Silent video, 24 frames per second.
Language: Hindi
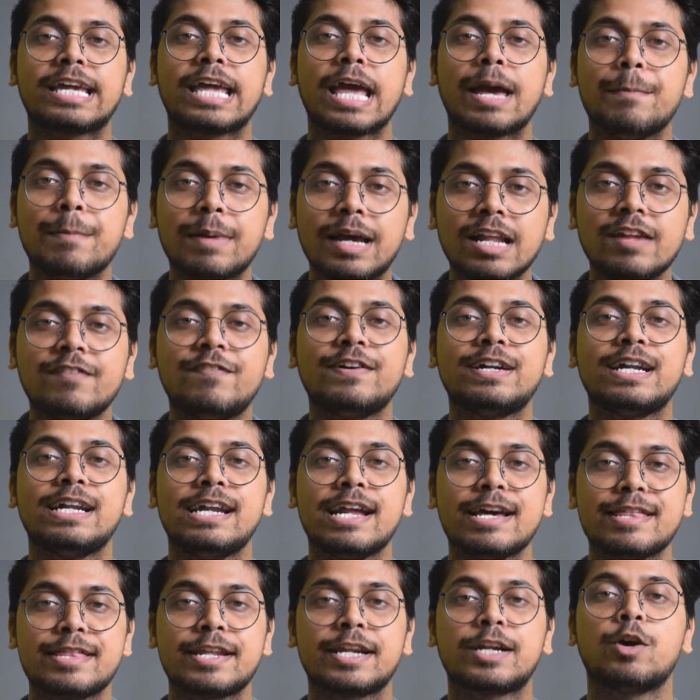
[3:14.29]
केमिकल
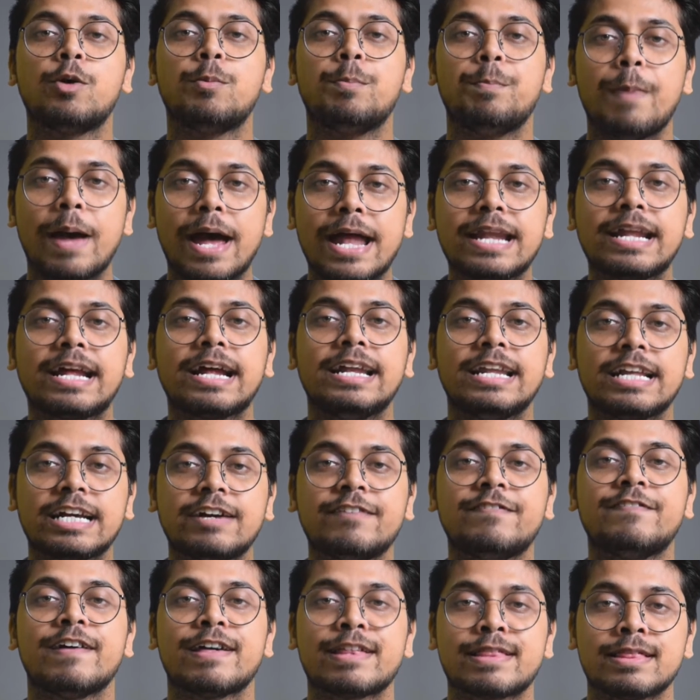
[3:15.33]
फर्टिलाइजर को बैन करने का
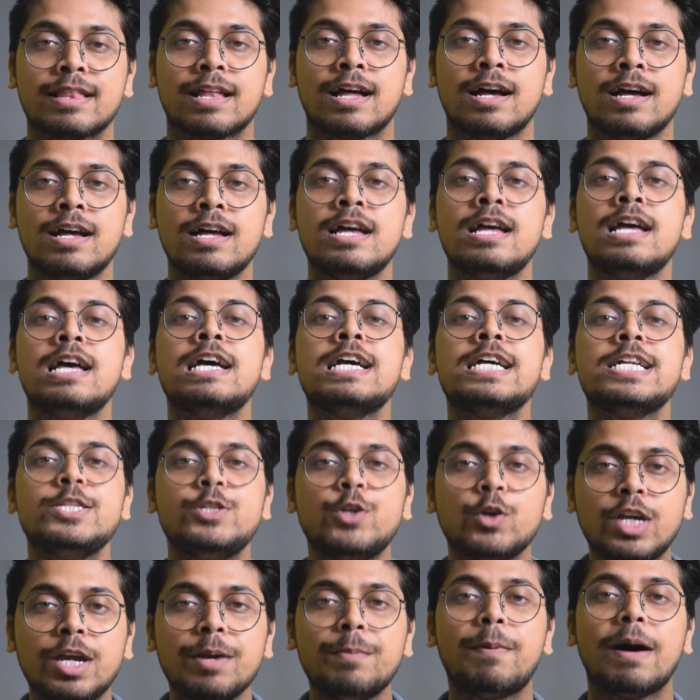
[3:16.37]
फैसला
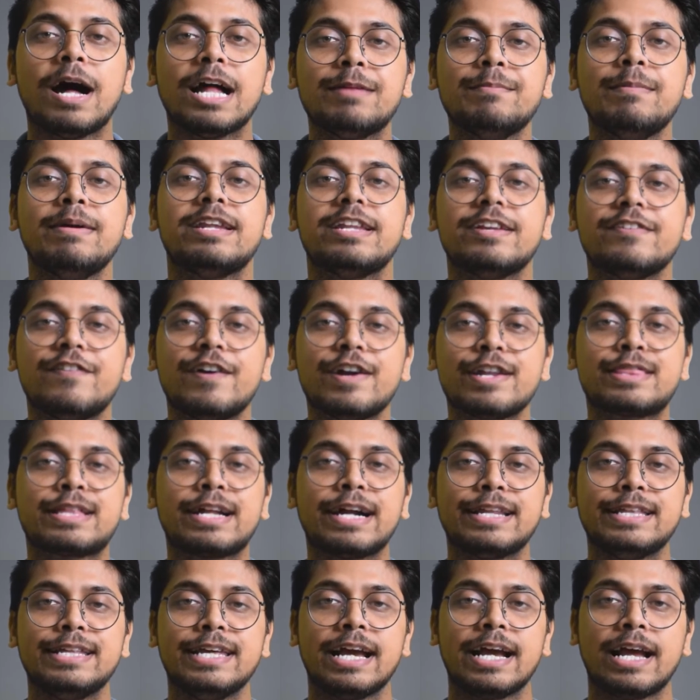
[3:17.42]
जो कि बाद में रिवर्स
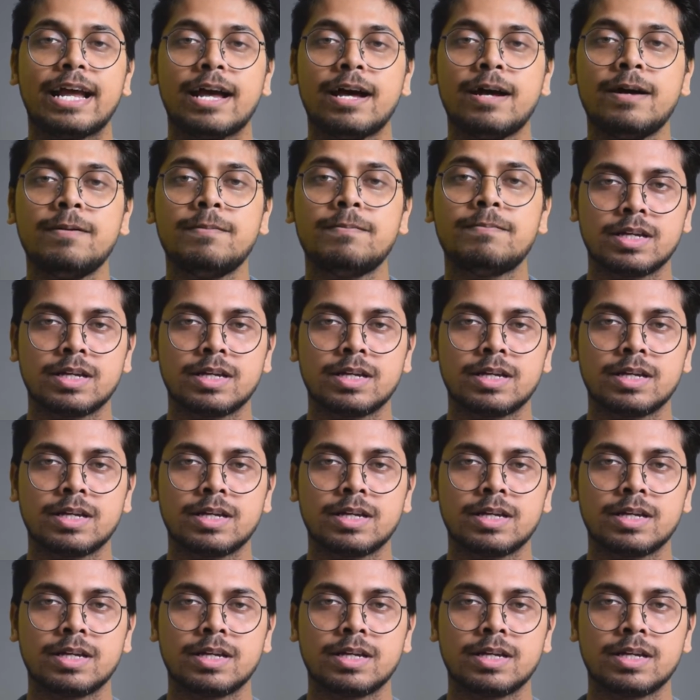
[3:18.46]
कर दिया गया